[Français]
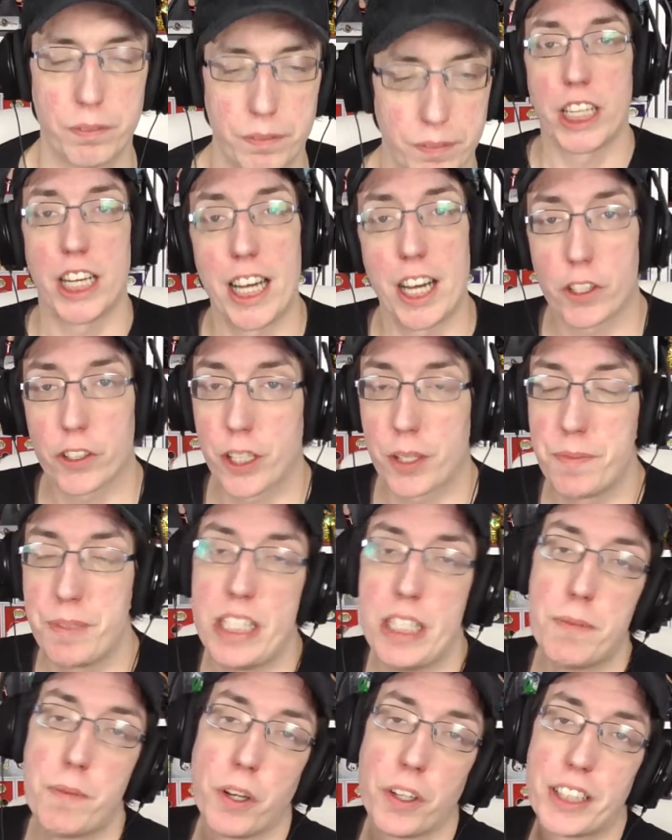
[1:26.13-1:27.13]
Voilà, alors cette
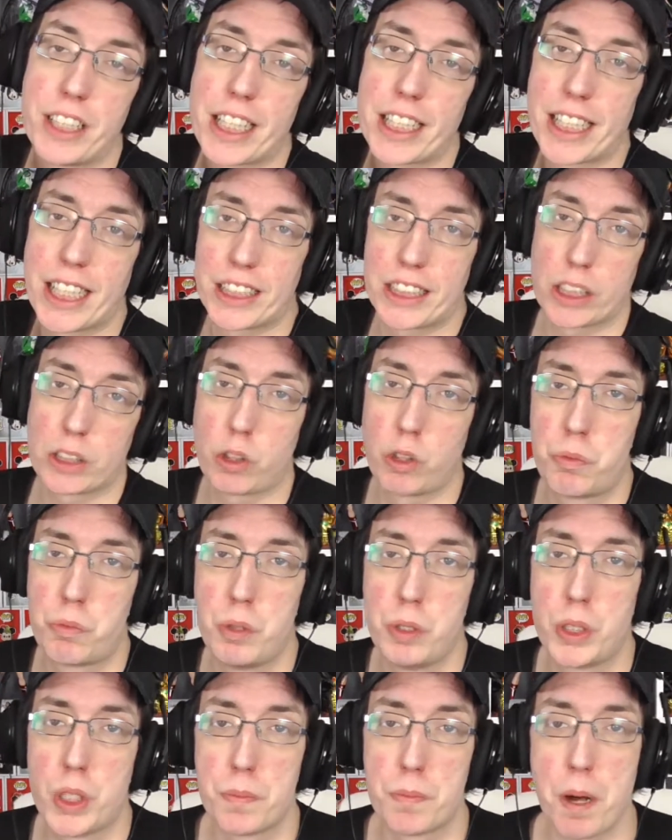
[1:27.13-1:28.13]
mini-bande d'arcade, je la trouve
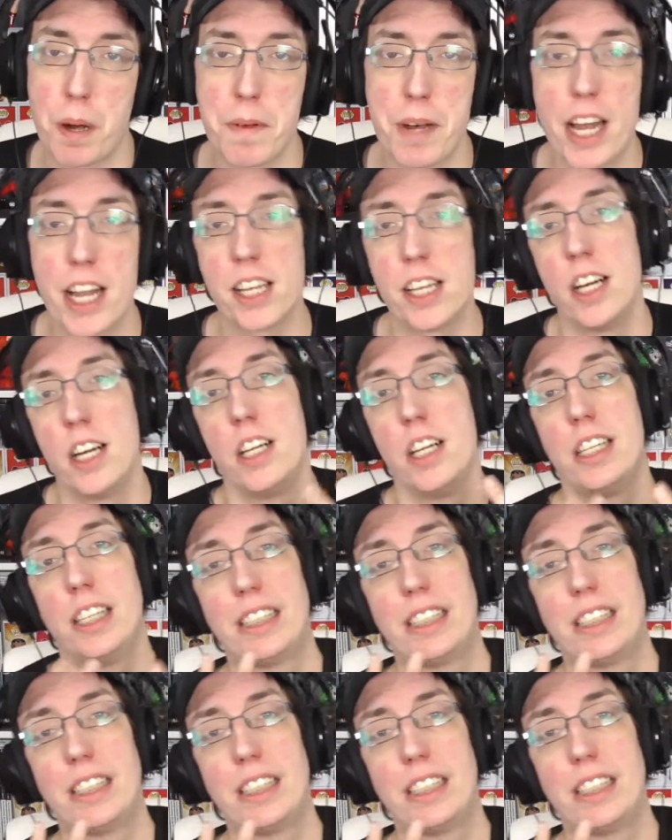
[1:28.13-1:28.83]
plutôt pas mal.